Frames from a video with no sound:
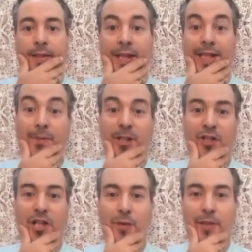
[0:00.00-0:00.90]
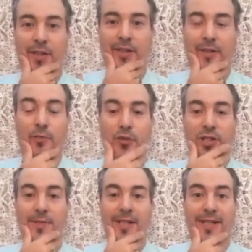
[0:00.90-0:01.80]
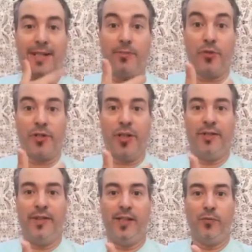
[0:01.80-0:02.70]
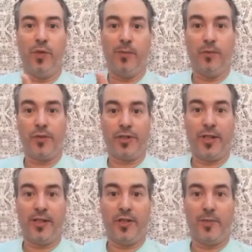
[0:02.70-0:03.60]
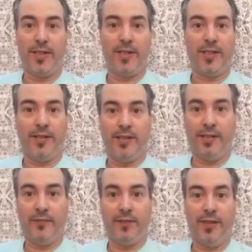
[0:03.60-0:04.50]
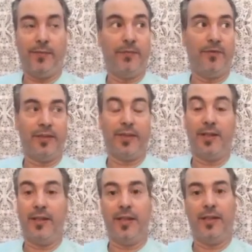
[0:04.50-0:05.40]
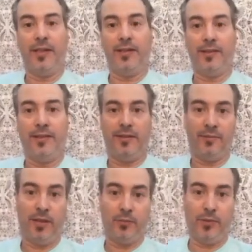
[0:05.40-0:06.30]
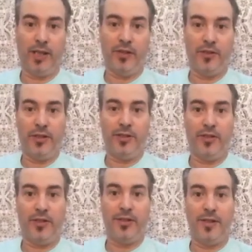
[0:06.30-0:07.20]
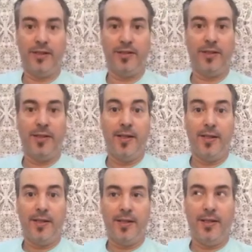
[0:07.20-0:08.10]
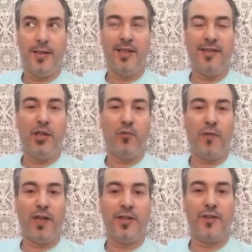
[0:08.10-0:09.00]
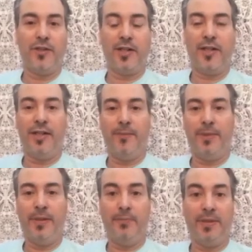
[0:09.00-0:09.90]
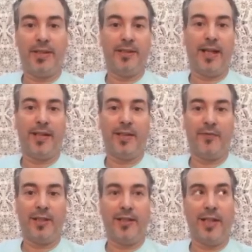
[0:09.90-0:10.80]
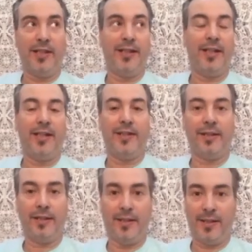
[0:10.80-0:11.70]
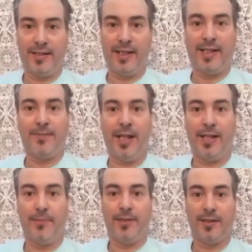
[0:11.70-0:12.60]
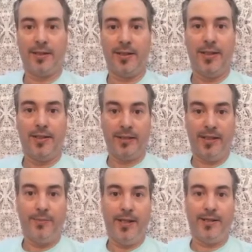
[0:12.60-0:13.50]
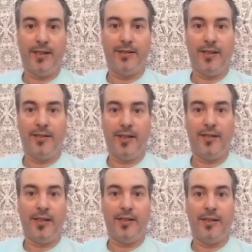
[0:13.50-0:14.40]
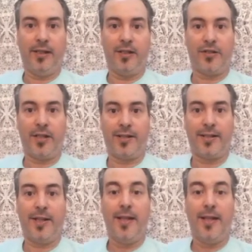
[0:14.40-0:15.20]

الابراج الهوائيه برج الميزان برج الدلو برج الجوزاء يعني في القمه في الطليعه يعني اوضاع جيده جدا آه، الدلو فقط انشغال بمرض احد افراد العائله لكن آه، سيسمع اخبار طيبه عن هذا عن هذا الشخص